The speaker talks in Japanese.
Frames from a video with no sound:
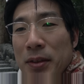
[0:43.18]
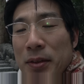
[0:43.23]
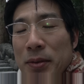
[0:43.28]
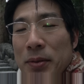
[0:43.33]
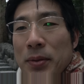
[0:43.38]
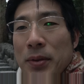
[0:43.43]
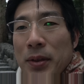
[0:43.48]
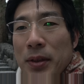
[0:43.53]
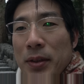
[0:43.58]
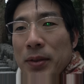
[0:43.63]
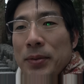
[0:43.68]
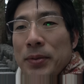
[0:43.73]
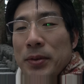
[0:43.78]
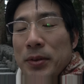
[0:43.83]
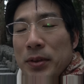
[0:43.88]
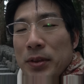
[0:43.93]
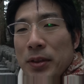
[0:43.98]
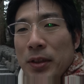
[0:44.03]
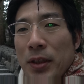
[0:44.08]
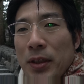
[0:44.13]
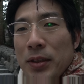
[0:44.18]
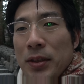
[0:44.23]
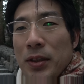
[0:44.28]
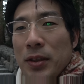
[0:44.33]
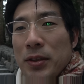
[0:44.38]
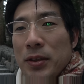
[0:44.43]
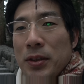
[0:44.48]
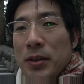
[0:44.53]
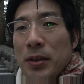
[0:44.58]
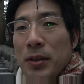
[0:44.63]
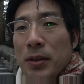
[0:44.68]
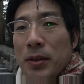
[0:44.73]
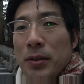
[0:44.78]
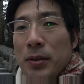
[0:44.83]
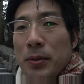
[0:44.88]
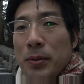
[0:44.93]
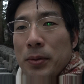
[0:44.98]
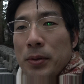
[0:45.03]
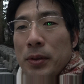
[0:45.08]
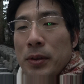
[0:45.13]
とか携帯していただい
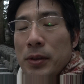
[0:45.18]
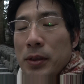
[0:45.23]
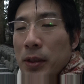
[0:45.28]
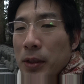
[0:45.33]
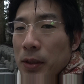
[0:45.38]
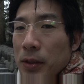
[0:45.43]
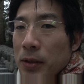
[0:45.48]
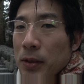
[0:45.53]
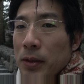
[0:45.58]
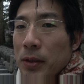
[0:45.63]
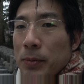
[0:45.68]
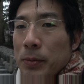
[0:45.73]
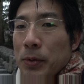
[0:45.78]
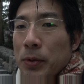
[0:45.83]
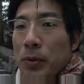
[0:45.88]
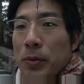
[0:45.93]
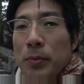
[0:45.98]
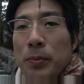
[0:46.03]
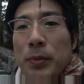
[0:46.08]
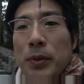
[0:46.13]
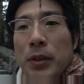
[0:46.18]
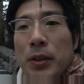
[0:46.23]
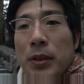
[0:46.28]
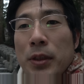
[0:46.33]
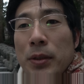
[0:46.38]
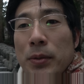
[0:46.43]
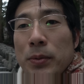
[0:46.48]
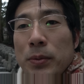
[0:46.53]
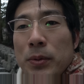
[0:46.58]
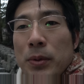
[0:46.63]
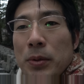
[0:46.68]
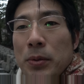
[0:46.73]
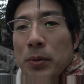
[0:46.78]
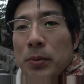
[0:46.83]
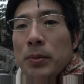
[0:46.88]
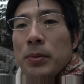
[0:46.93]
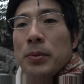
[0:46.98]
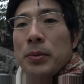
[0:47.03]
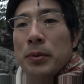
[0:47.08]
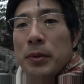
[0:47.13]
て、これぐらいだったら多分コンビニで売ってると
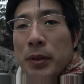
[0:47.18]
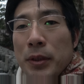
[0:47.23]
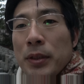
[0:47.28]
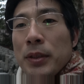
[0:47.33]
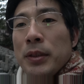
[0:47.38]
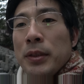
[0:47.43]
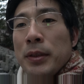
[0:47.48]
思うので、